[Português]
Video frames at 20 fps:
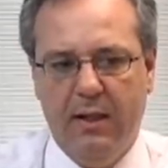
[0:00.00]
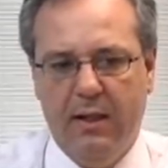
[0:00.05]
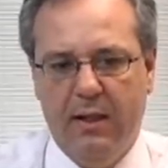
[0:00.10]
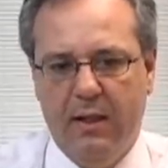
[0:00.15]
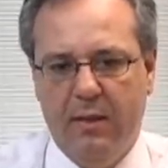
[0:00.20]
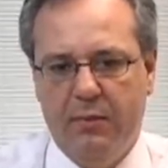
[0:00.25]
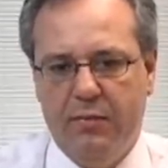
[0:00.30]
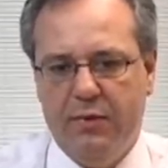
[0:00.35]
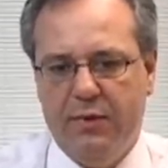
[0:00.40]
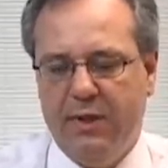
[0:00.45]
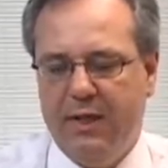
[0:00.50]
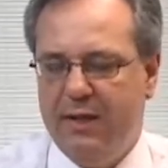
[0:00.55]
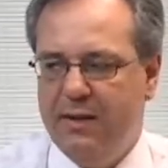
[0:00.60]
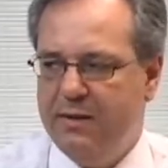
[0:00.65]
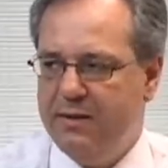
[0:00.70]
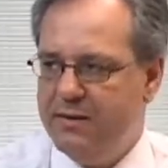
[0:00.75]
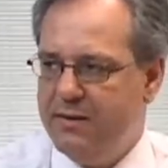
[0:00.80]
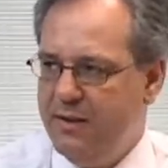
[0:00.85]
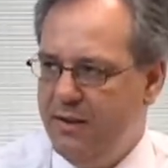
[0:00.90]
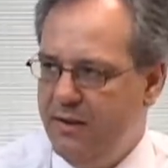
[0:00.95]
Eh, porque
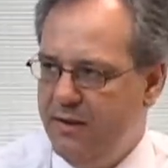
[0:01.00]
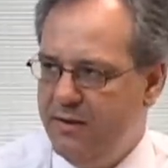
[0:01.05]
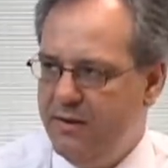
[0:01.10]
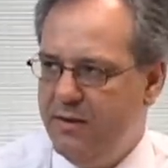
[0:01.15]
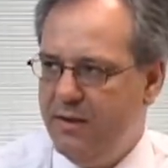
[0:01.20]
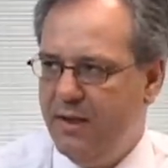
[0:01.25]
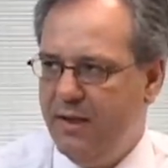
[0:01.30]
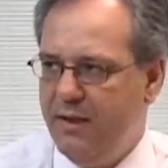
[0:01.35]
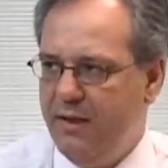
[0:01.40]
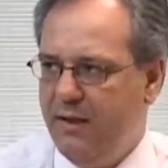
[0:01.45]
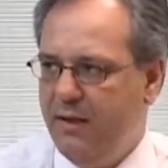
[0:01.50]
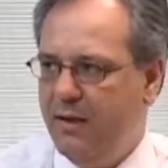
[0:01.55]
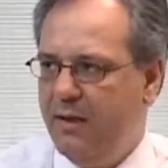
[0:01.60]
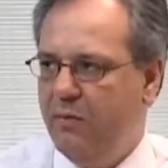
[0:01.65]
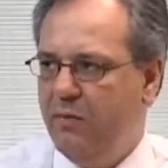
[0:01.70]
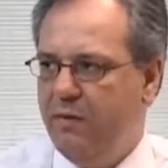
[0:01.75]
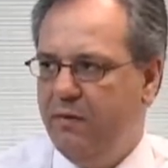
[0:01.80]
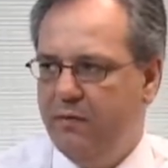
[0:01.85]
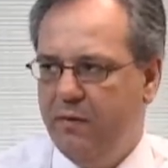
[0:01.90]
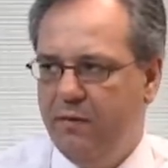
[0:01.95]
existe aí
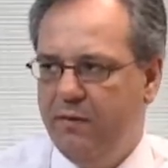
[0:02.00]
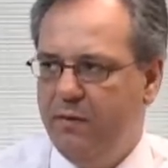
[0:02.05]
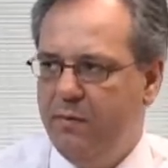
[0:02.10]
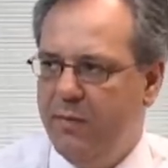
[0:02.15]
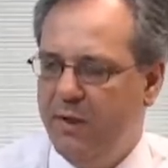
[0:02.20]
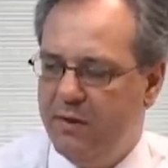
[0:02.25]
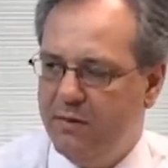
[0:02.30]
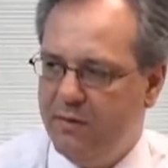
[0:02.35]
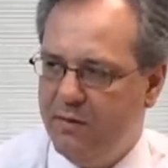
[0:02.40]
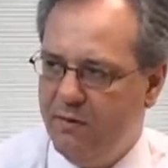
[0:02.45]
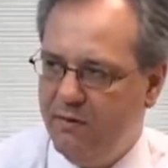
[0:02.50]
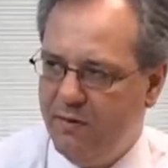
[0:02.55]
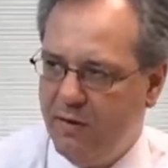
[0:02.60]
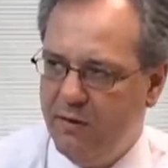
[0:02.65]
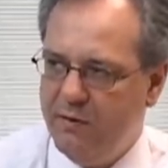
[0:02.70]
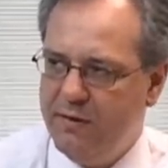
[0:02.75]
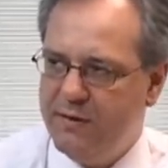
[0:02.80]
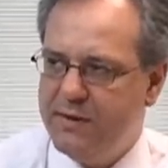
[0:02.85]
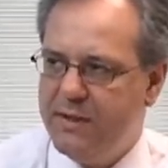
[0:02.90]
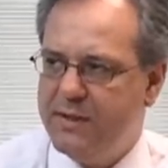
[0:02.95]
um envolvimento de
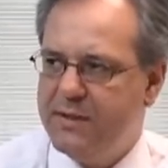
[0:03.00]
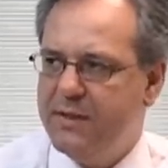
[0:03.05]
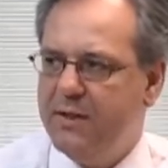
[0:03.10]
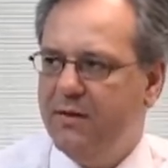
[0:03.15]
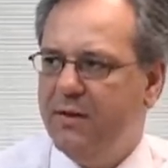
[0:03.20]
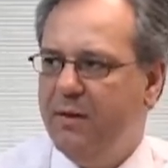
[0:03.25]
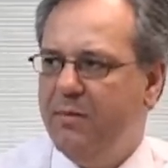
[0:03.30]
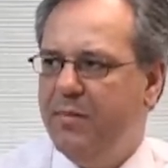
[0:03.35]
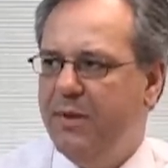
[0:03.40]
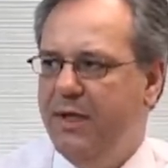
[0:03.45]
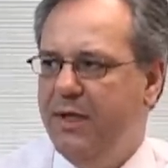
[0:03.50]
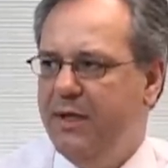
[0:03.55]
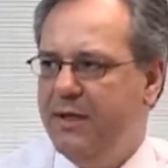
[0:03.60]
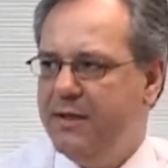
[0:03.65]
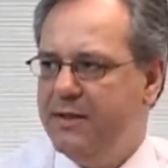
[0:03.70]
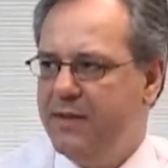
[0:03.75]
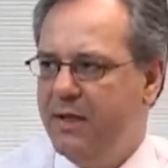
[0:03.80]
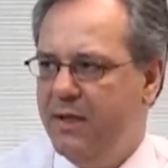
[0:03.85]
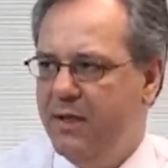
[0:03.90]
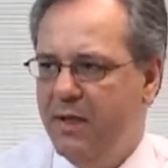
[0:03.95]
valorização da
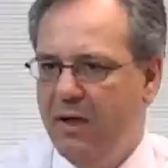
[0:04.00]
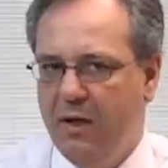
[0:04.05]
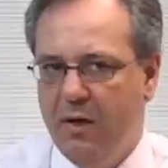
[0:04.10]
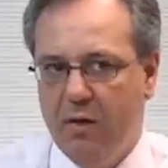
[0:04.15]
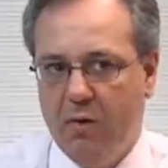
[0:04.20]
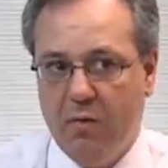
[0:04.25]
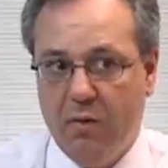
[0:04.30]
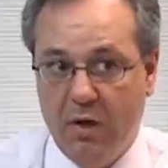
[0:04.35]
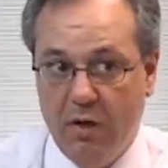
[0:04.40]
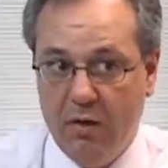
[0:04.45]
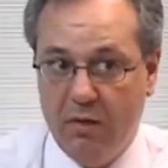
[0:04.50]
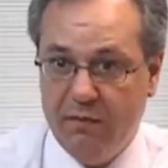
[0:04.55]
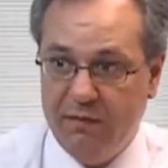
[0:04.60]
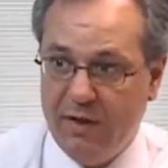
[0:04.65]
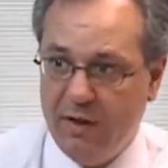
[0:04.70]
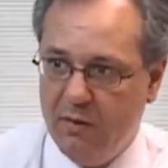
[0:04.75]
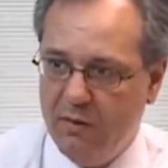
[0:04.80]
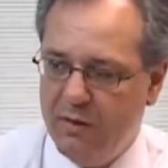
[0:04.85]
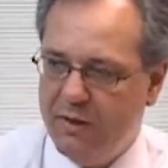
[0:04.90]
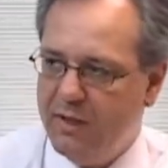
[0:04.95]
empresa, qual é o
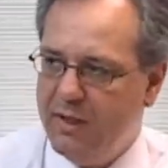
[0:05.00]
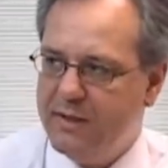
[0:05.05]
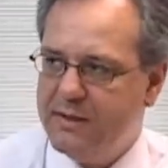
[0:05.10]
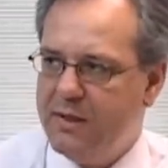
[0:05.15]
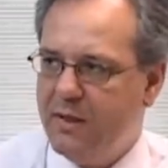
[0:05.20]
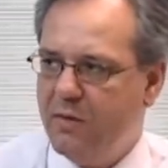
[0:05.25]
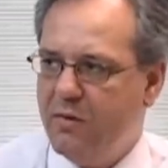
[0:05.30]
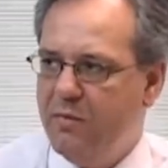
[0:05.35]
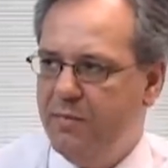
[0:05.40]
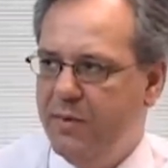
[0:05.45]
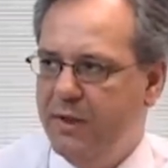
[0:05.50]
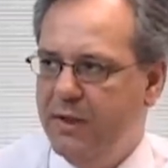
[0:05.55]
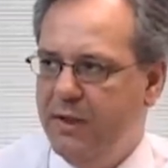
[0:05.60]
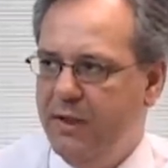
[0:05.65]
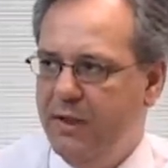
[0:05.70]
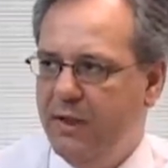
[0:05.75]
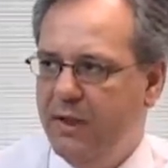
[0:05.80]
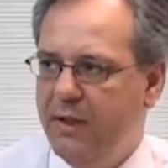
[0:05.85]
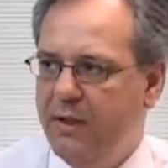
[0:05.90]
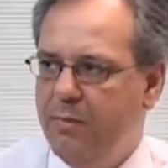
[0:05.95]
valor desta
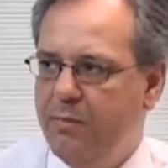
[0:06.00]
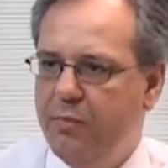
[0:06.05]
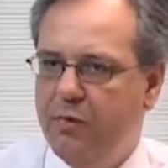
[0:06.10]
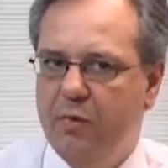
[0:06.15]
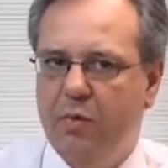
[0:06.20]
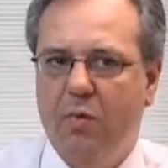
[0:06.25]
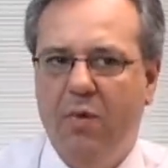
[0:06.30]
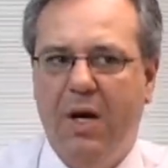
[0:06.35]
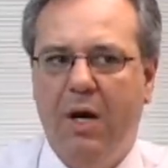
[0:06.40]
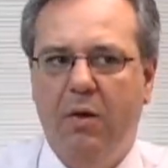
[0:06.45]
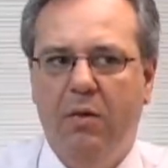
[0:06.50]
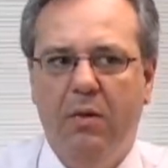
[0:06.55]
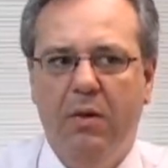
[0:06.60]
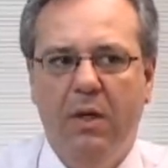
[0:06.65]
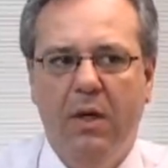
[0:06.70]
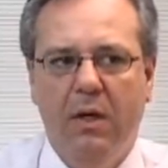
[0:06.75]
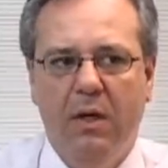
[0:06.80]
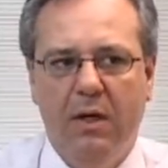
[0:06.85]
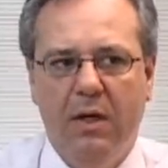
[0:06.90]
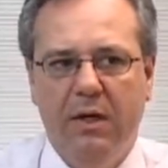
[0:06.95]
companhia e por qual
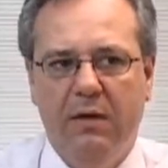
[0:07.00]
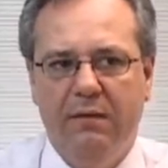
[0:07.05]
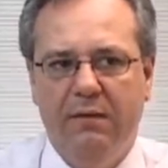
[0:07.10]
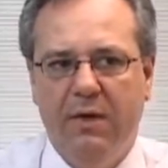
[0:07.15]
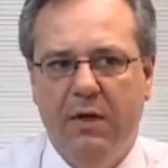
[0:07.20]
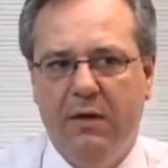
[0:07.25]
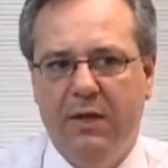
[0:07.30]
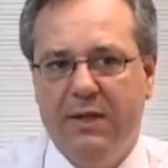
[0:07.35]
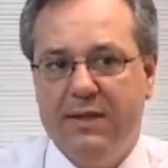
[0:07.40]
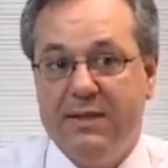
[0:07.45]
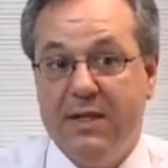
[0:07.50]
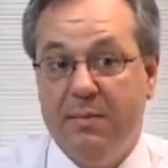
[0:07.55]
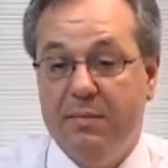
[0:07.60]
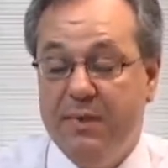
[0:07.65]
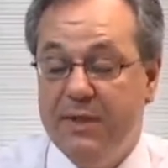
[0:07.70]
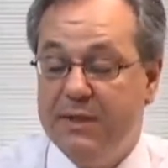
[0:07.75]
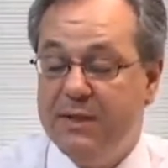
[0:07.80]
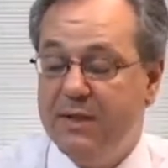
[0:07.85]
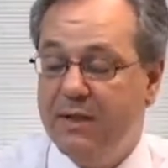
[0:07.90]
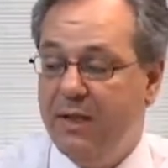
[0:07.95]
eh, valor essa
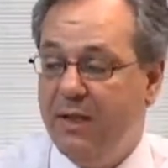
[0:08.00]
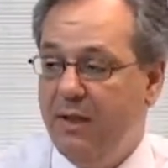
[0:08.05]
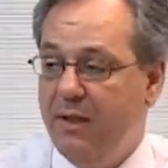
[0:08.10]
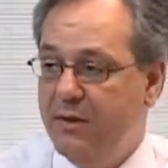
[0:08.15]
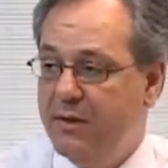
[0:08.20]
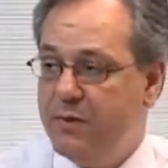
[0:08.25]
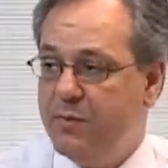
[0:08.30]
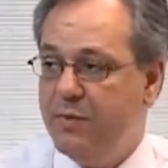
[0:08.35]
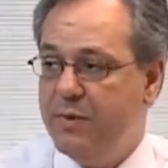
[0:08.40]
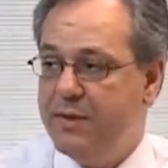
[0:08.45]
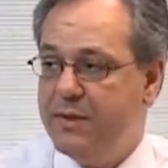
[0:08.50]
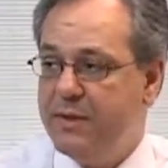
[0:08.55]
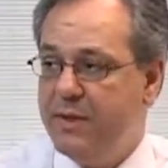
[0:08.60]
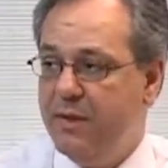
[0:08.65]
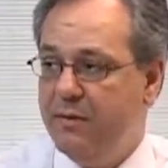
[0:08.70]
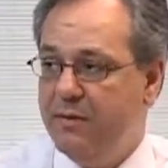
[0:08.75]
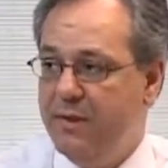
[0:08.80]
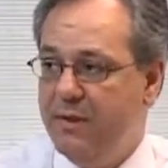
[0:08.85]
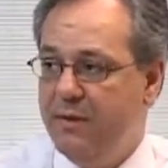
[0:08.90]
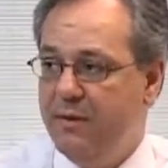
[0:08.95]
empresa tem
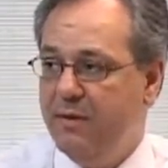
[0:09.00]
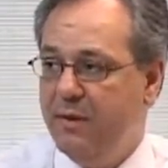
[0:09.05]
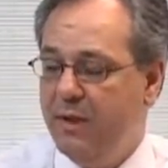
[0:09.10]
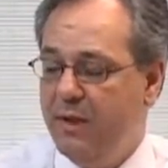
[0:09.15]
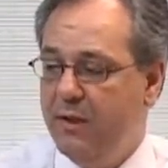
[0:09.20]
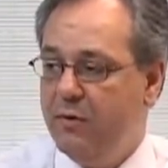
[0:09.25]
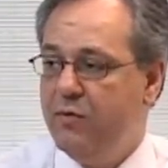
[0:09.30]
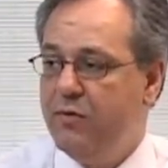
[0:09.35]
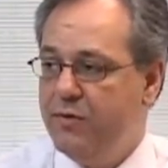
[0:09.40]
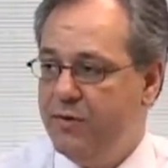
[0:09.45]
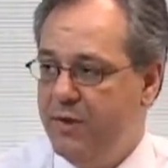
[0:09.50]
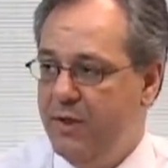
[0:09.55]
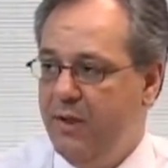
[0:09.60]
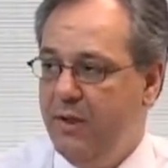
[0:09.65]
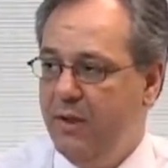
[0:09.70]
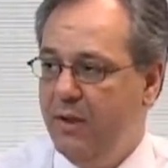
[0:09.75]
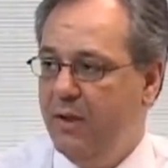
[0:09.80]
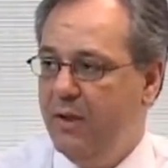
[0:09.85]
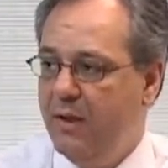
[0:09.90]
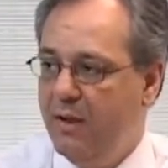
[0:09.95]
disposição de
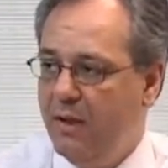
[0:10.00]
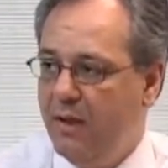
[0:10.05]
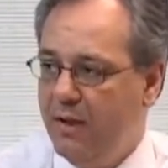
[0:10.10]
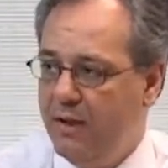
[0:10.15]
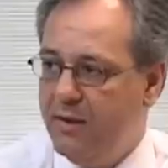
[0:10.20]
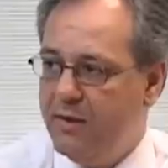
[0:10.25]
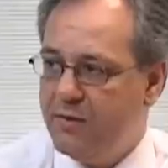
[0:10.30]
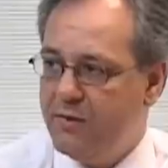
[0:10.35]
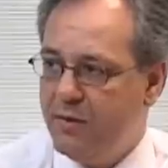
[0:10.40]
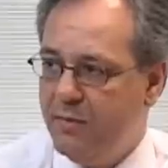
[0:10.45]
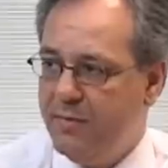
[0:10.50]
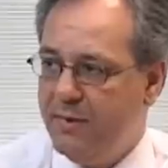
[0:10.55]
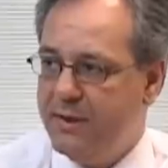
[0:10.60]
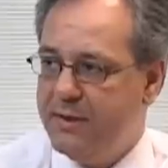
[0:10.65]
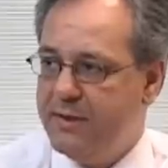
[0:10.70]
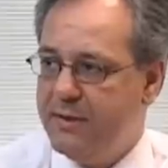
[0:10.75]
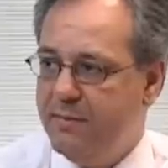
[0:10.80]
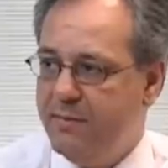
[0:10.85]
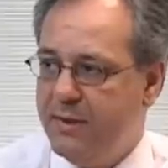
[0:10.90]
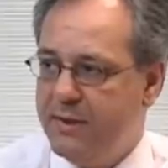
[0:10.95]
reduzir aí a sua
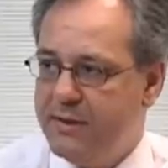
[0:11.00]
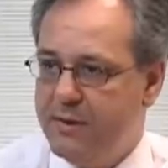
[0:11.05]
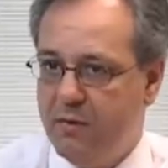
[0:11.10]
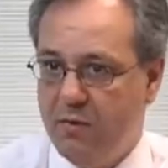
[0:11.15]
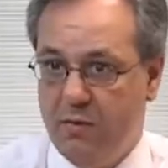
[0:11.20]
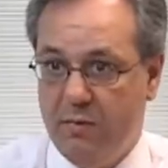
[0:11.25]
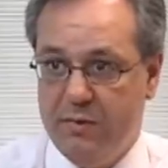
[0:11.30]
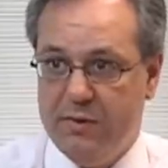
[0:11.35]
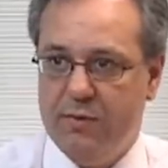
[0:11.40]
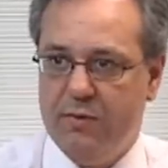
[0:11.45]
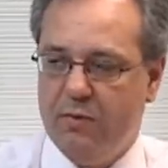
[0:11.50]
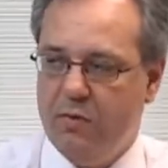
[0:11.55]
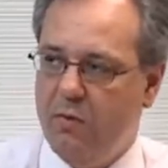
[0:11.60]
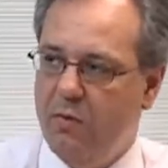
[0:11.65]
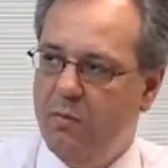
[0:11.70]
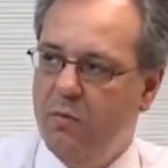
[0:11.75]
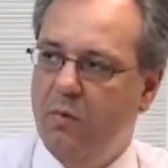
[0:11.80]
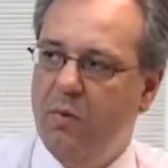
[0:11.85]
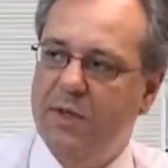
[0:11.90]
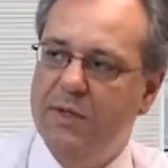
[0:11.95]
participação como,
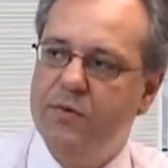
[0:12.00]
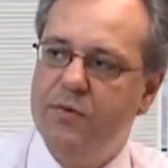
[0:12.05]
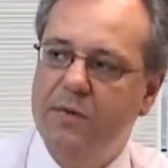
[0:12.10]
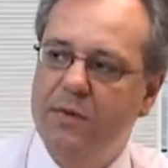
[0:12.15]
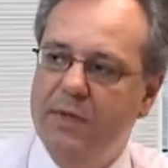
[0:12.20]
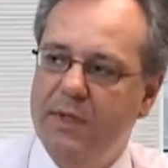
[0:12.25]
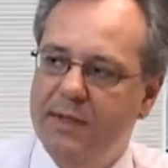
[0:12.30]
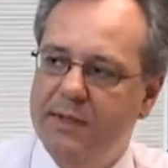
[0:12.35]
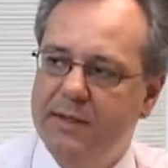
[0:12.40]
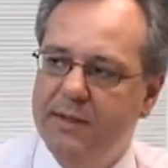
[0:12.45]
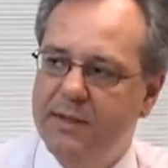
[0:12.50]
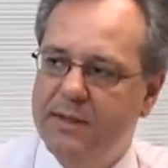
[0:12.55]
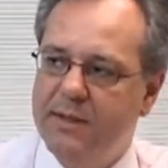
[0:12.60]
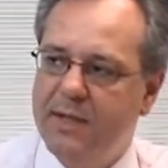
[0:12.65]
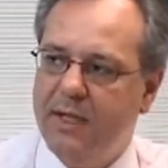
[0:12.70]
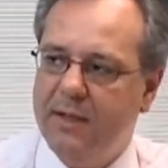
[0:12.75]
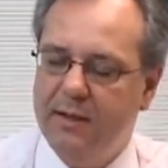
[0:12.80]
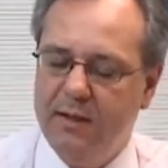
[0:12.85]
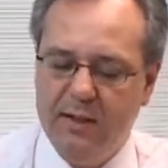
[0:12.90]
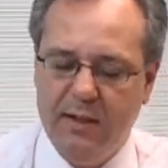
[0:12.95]
como acionista
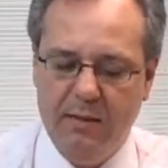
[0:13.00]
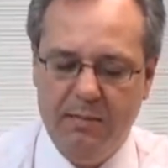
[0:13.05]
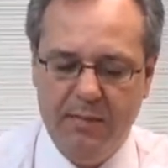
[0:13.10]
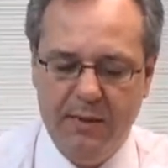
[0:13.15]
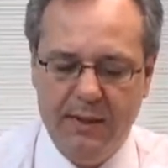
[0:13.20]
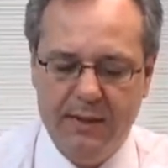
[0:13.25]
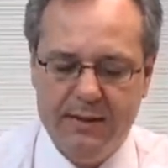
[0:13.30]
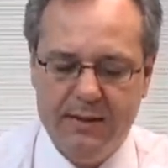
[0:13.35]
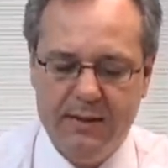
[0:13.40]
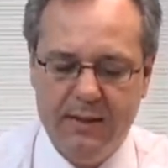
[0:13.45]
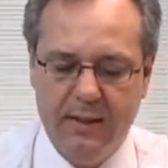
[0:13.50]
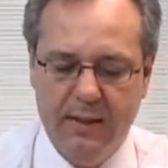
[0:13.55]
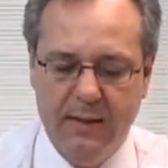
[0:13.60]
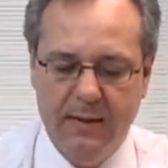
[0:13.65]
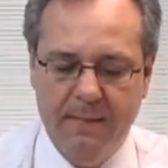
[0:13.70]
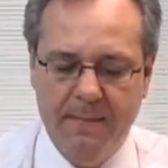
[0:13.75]
está dentro da empresa.